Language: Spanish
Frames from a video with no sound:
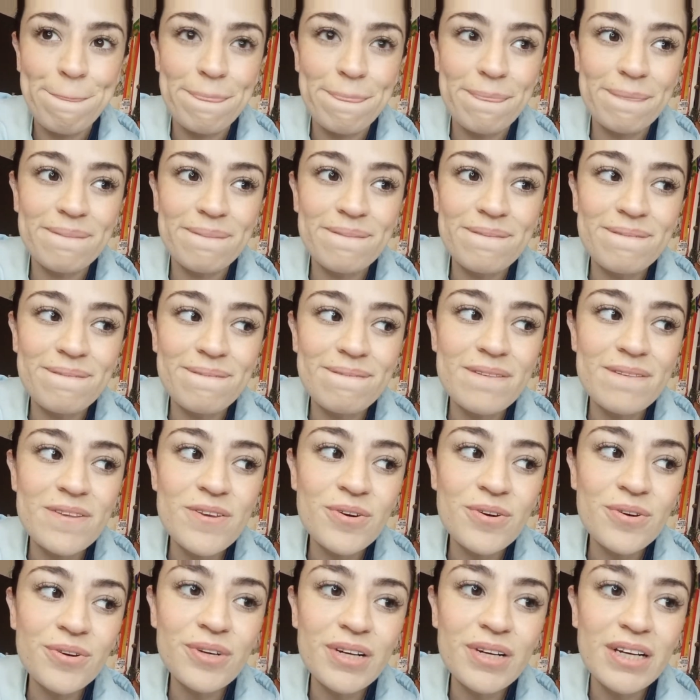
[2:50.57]
Mm,
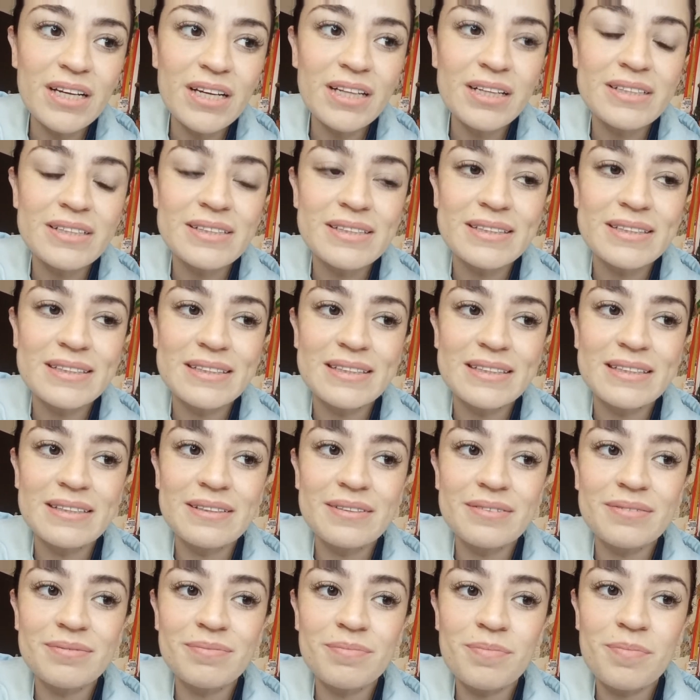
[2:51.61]
yo creo que,
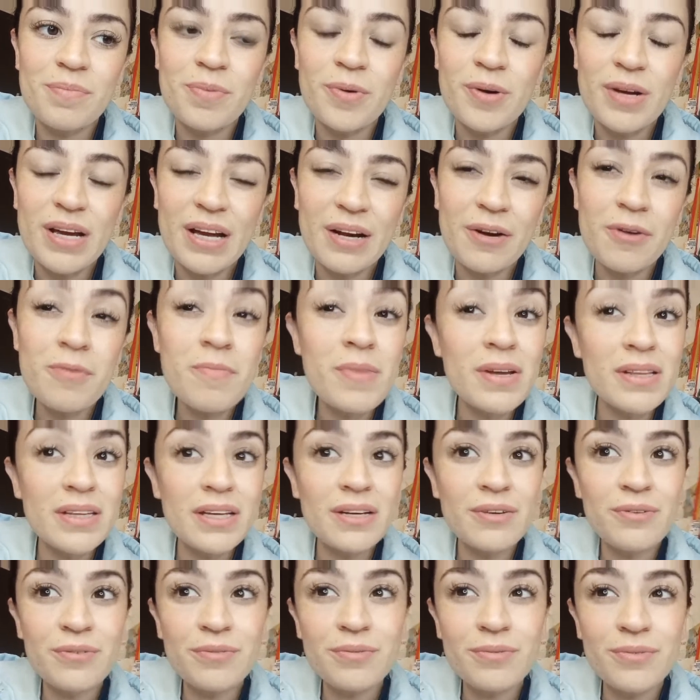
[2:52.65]
mm, ¿por qué no
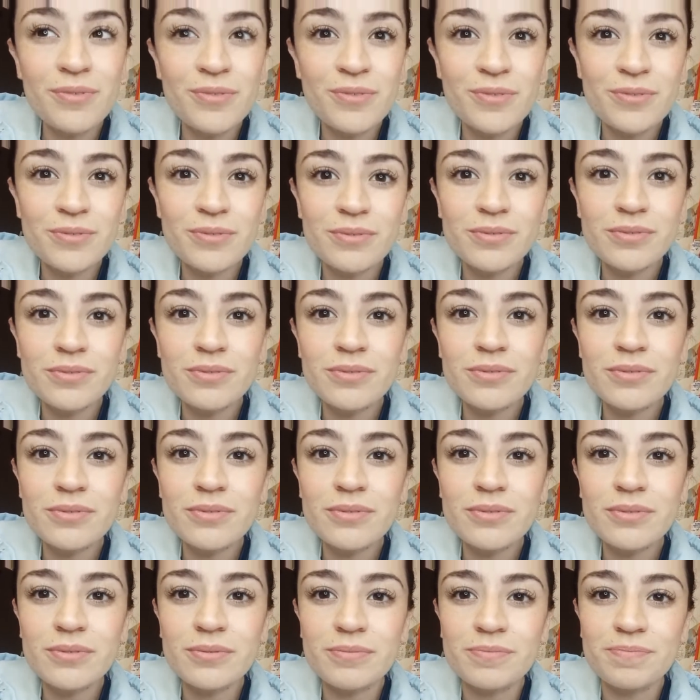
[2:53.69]
mandan un,
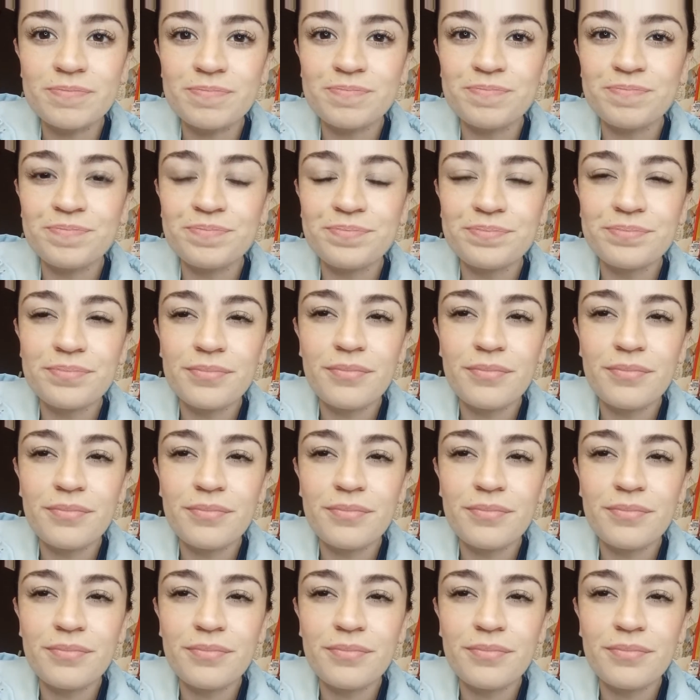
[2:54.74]
un,